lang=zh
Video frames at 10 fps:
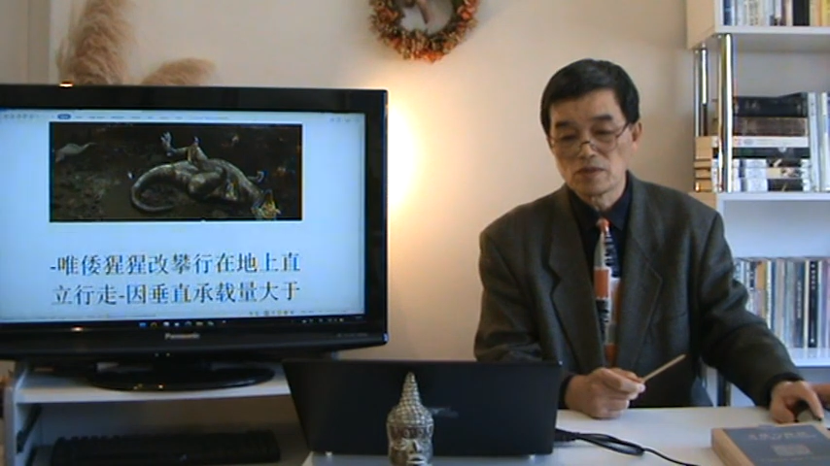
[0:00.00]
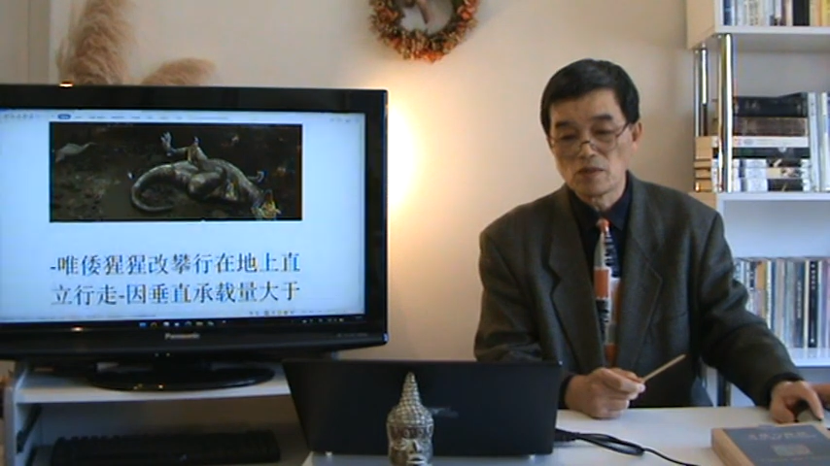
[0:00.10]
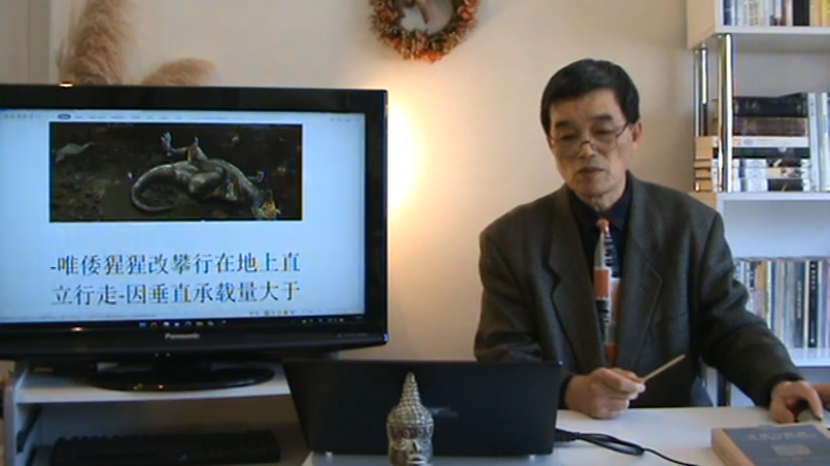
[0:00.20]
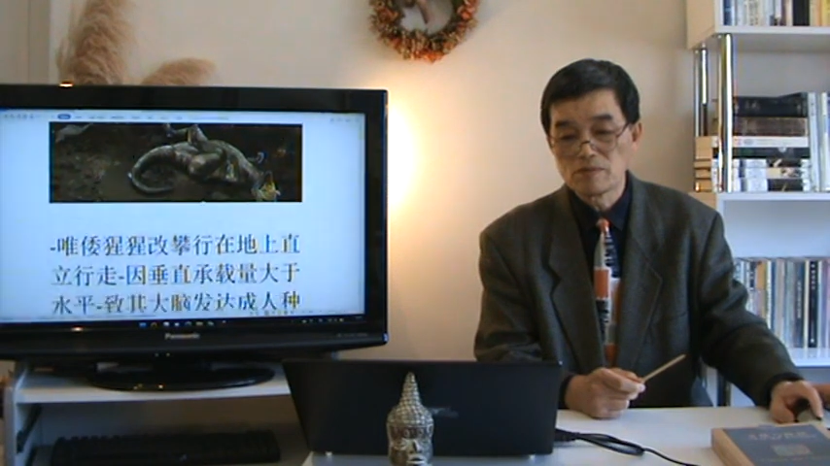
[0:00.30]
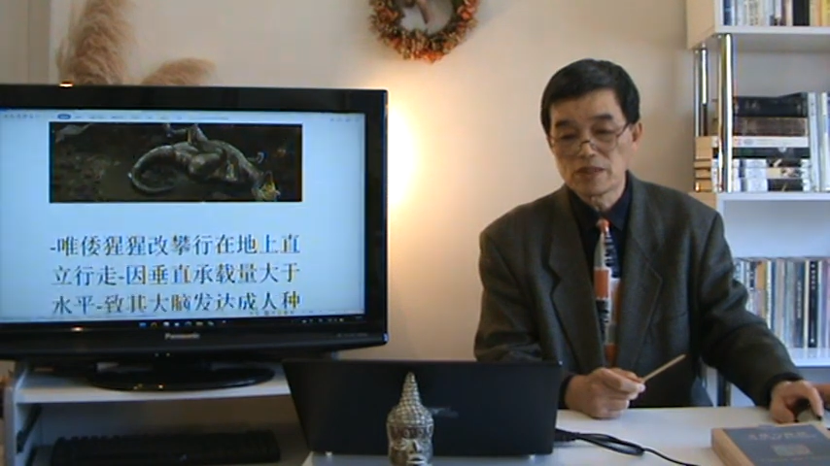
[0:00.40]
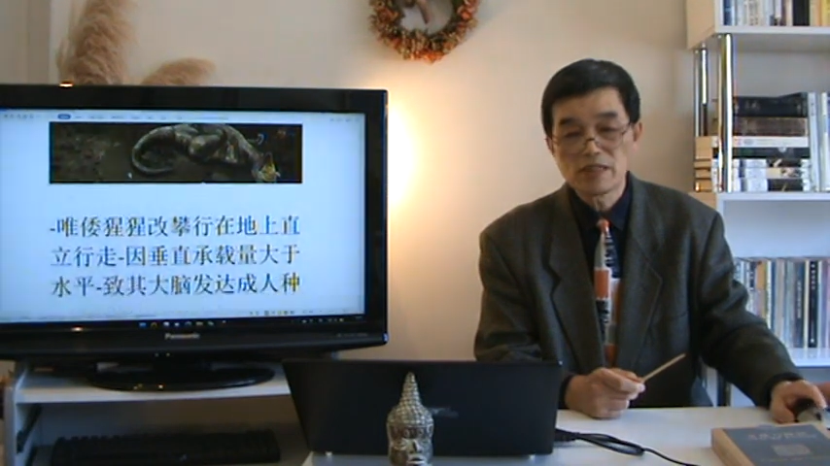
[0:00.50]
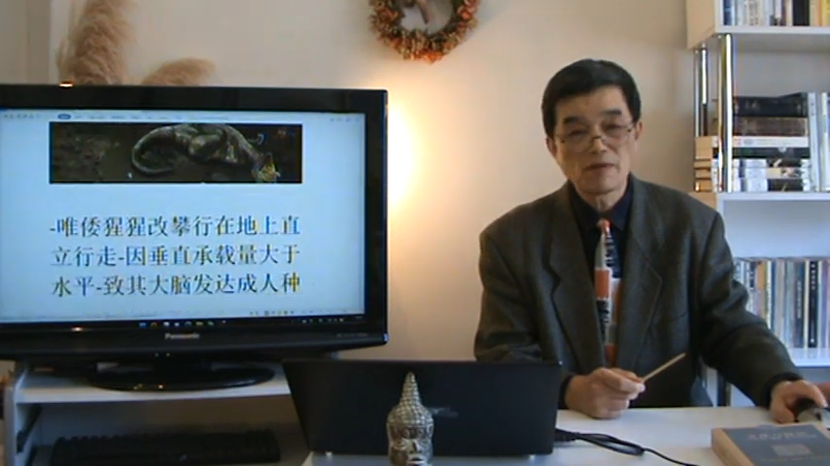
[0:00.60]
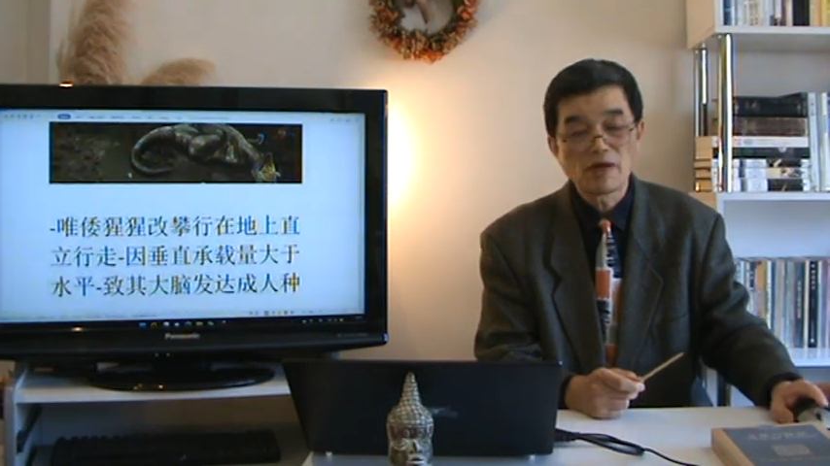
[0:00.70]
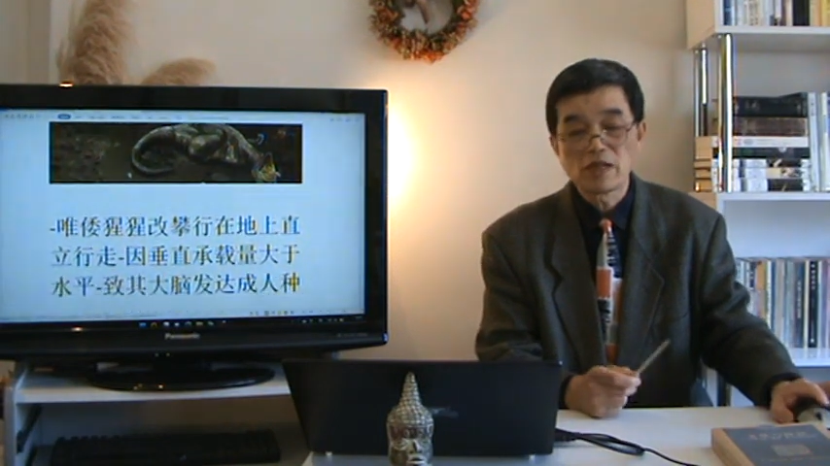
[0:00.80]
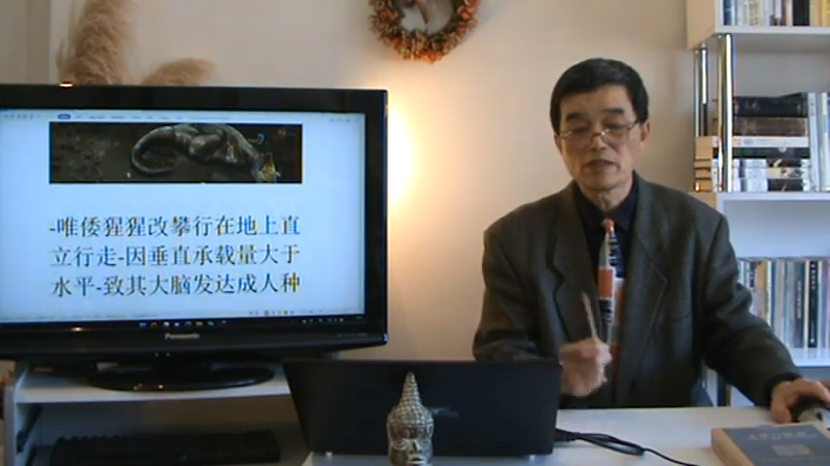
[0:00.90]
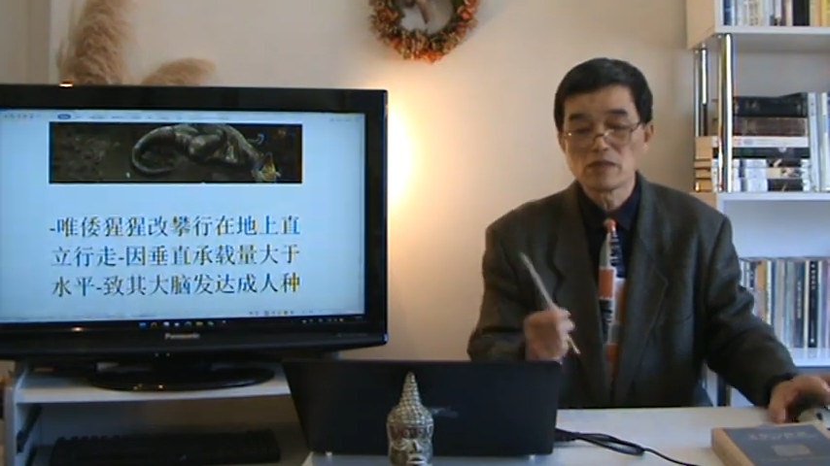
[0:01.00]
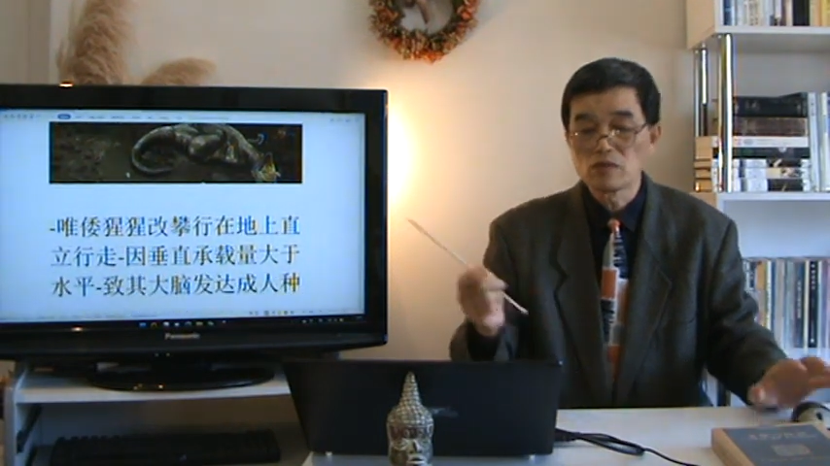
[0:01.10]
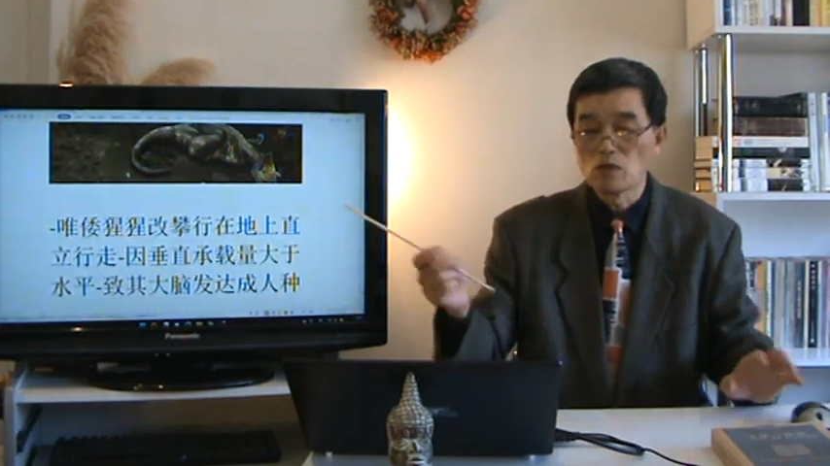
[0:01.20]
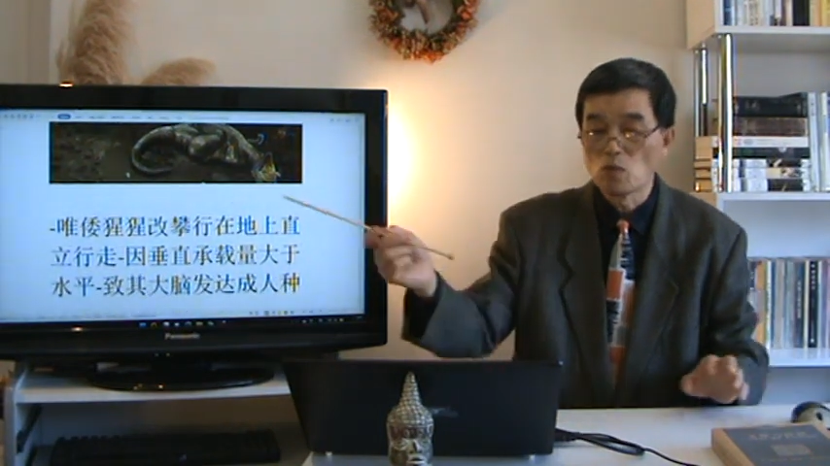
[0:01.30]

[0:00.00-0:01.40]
我们现在把它叫做